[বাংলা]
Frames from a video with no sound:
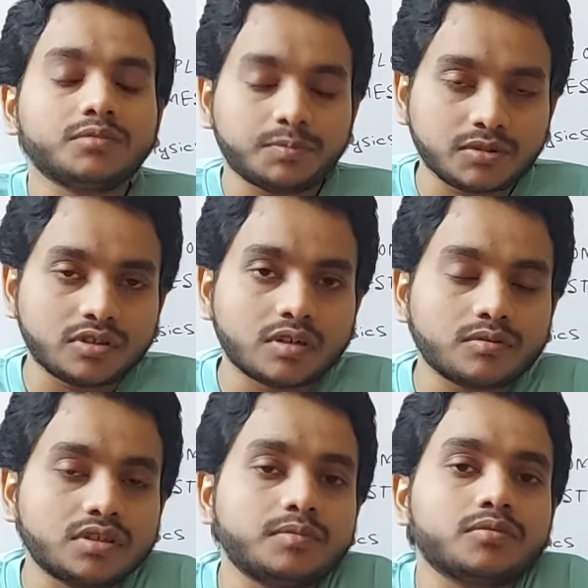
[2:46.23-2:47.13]
প্রিপেয়ারটা
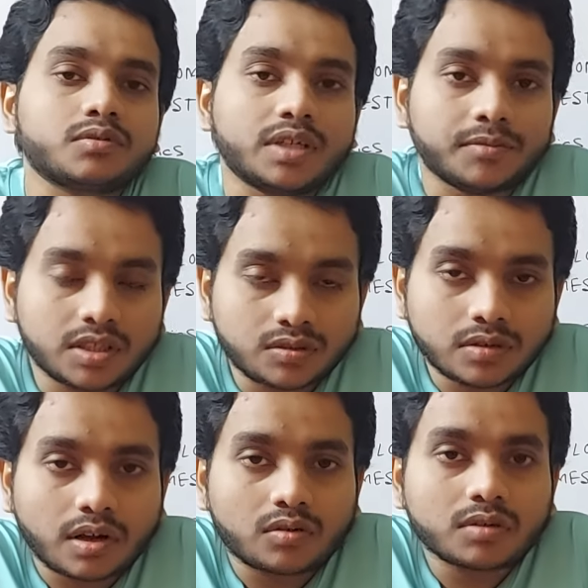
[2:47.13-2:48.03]
বলছি তোমরা
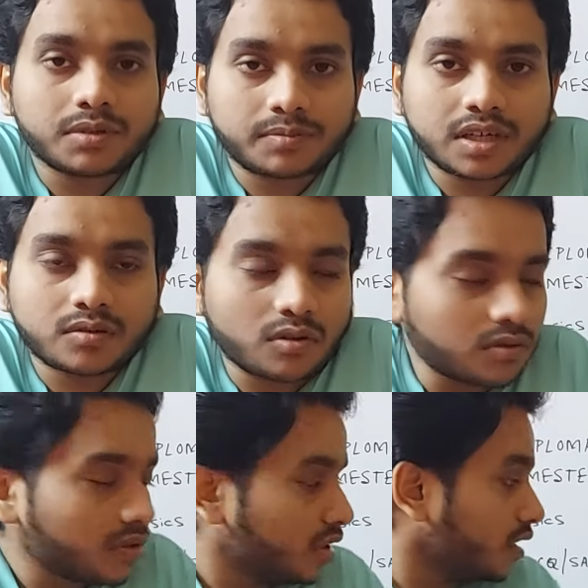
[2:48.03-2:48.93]
এমসিকিউটা ভালো করে প্রিপেয়ার করো